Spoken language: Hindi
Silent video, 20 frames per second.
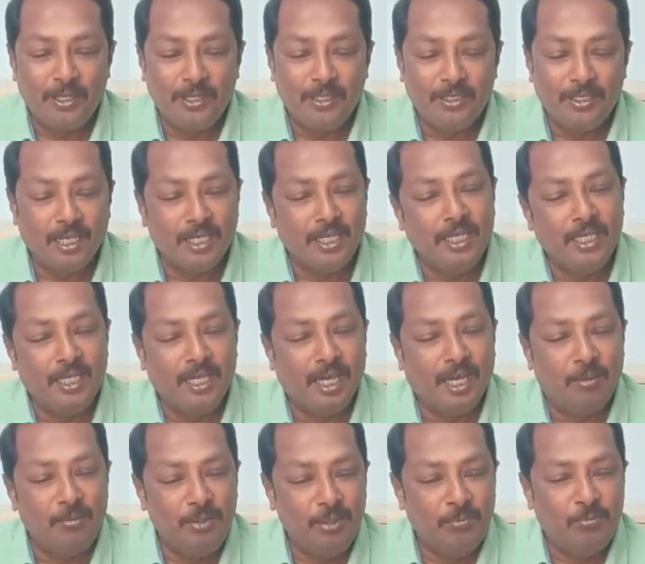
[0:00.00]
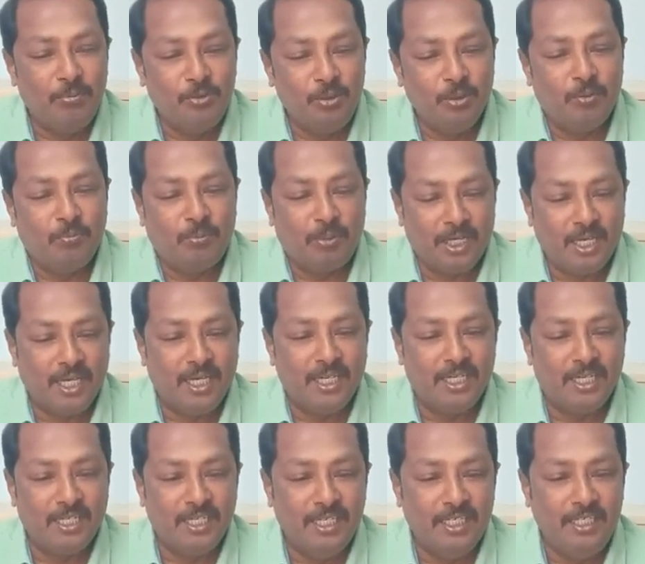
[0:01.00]
ताकि अभी जो पढ़ा
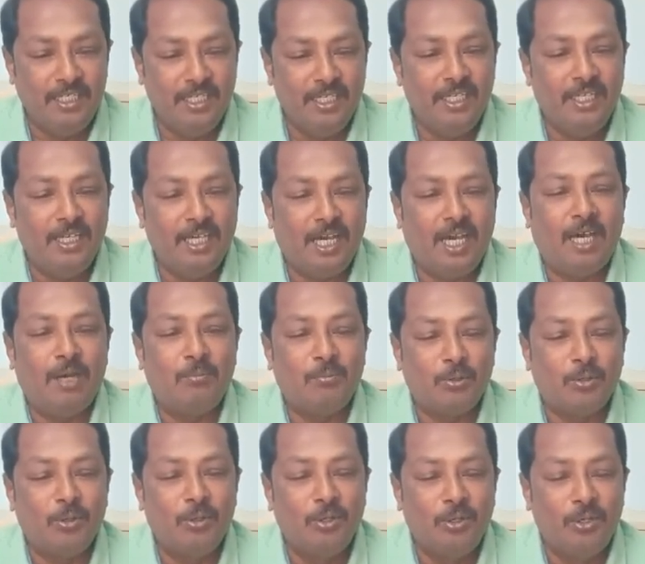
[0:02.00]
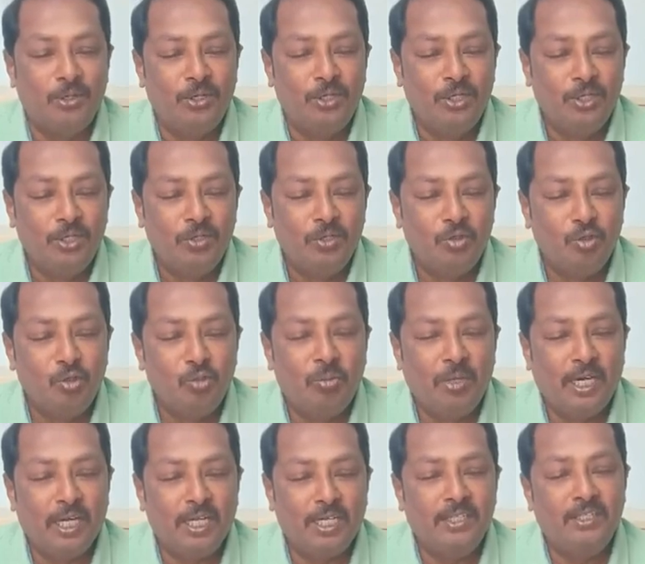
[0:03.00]
रहे हैं ये आपको
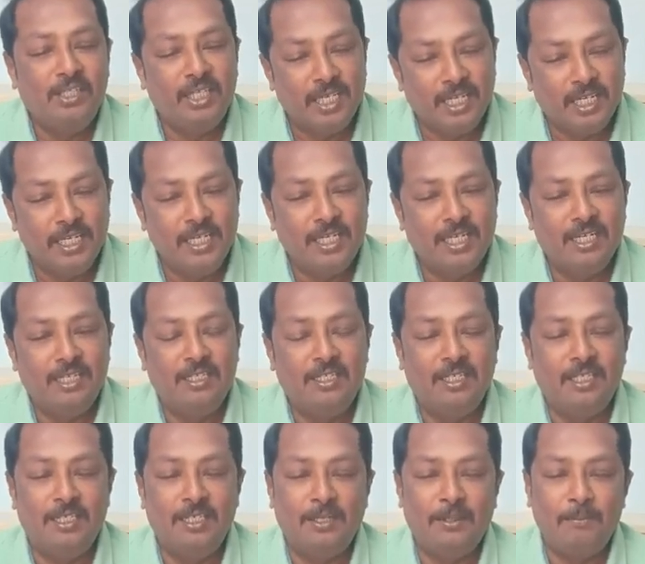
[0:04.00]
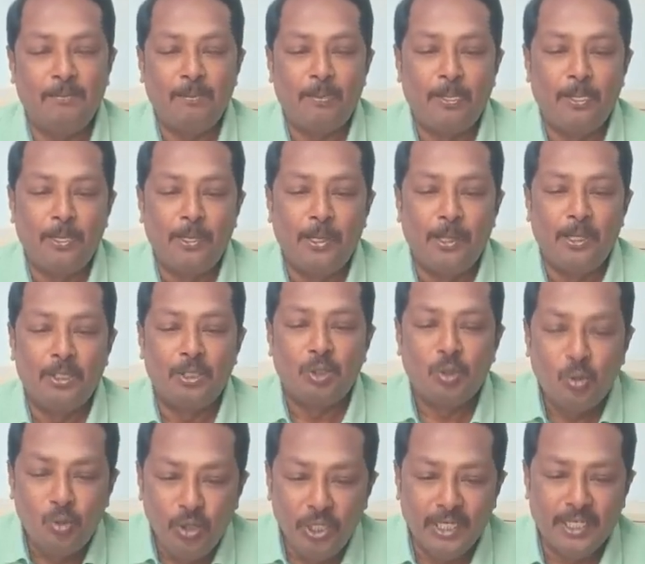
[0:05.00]
दोबारा देखने के लिए
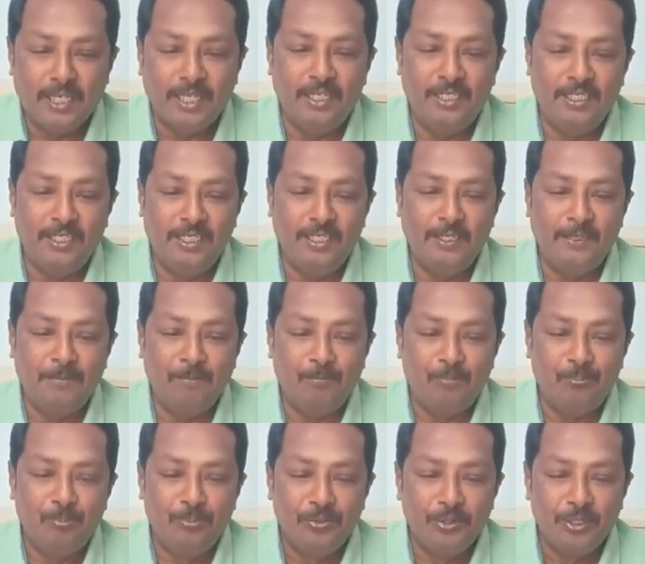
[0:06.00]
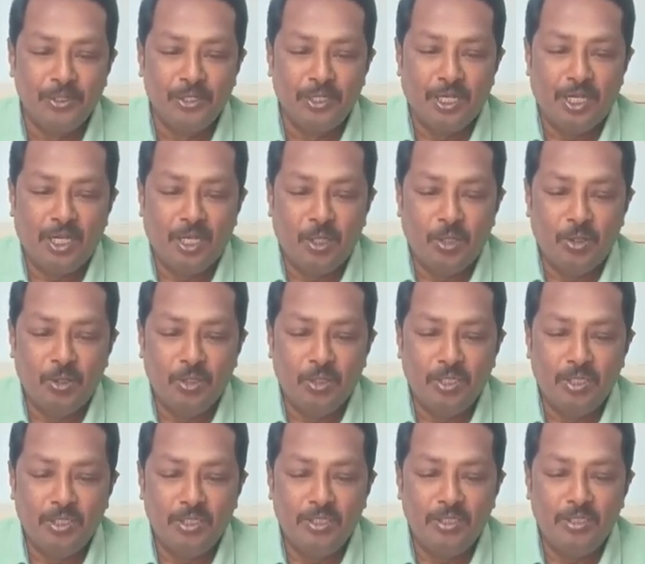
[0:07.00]
सुनने के लिए और
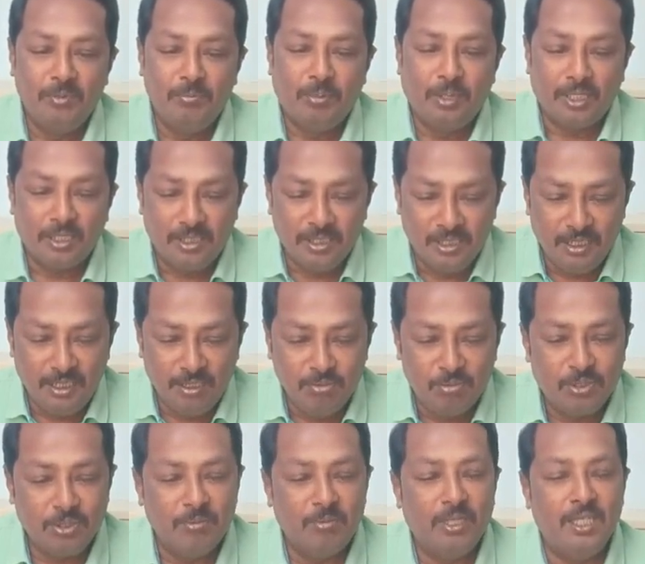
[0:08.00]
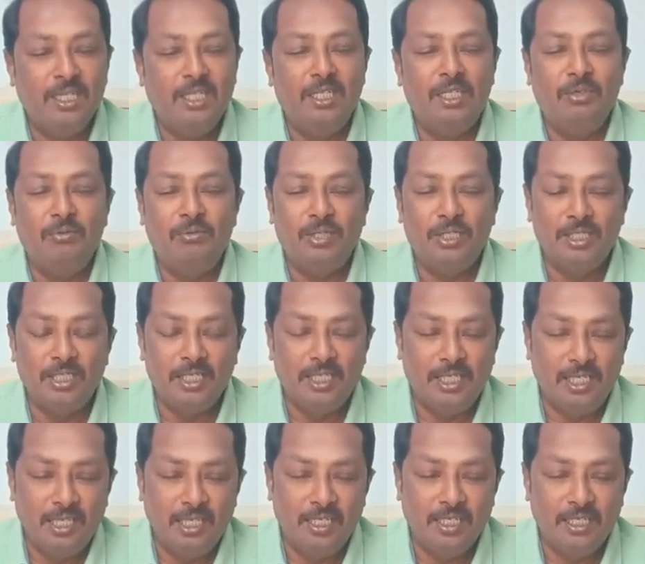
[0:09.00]
पास्टर दिलीप से मैंने निवेदन
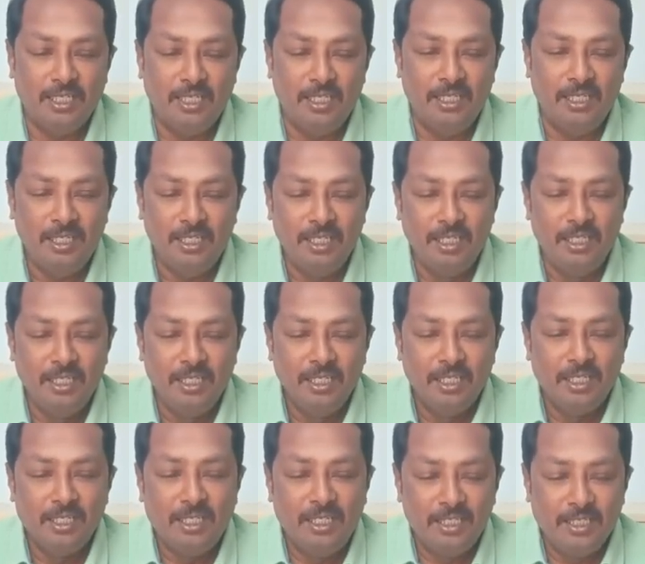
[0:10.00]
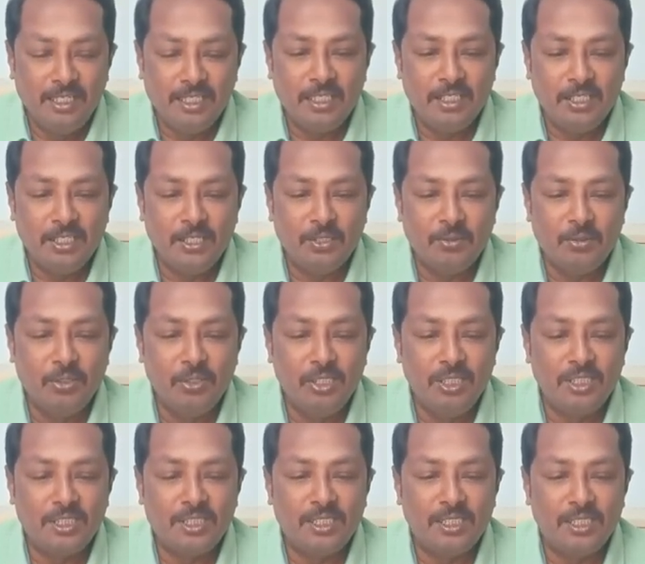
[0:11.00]
किया कि किसी किसी को इस